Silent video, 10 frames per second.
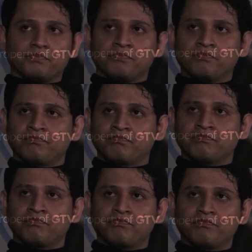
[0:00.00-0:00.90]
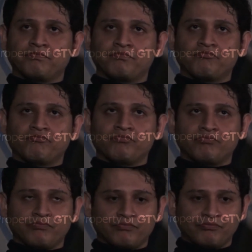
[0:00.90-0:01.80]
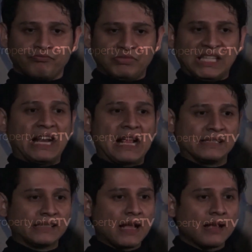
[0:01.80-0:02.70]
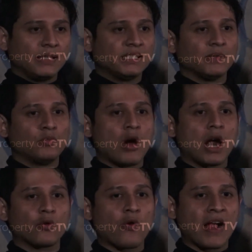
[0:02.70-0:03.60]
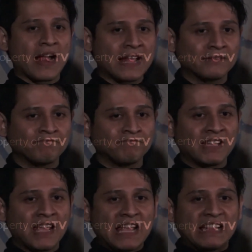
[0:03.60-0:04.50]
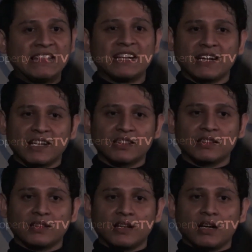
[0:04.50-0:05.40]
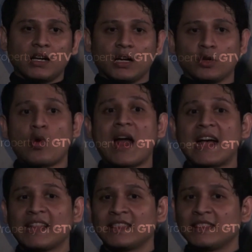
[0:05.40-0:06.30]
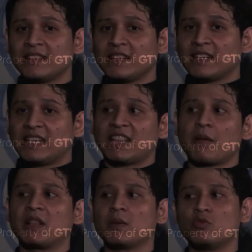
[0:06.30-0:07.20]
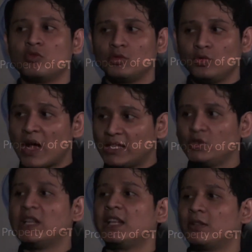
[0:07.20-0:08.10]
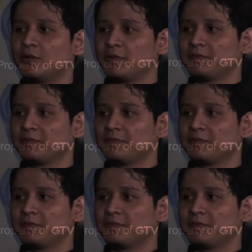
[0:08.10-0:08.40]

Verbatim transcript: Hmm, saya rasa di sebuah ruangan dekat ruangan kita bertemu dua ajudan itu